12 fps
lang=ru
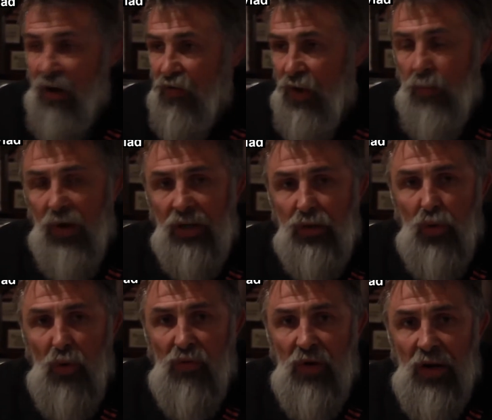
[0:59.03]
выбрать
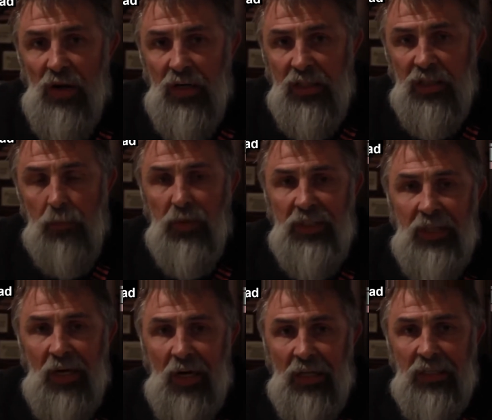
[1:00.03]
новые лица,
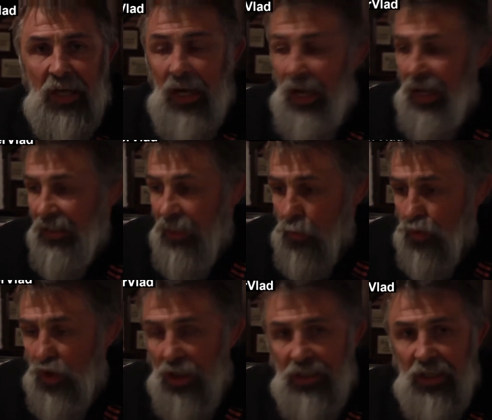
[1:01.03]
постараться
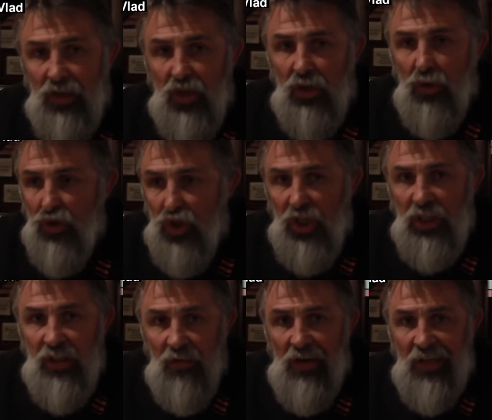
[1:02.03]
научиться жить от
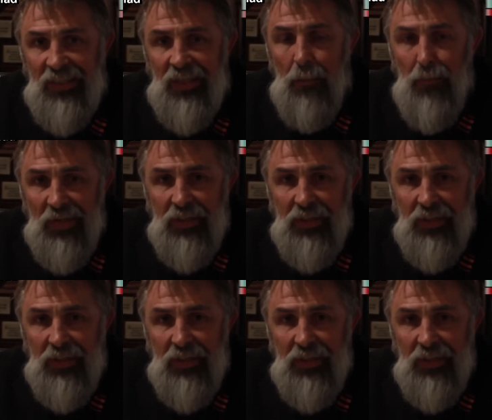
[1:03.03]
чистого листа по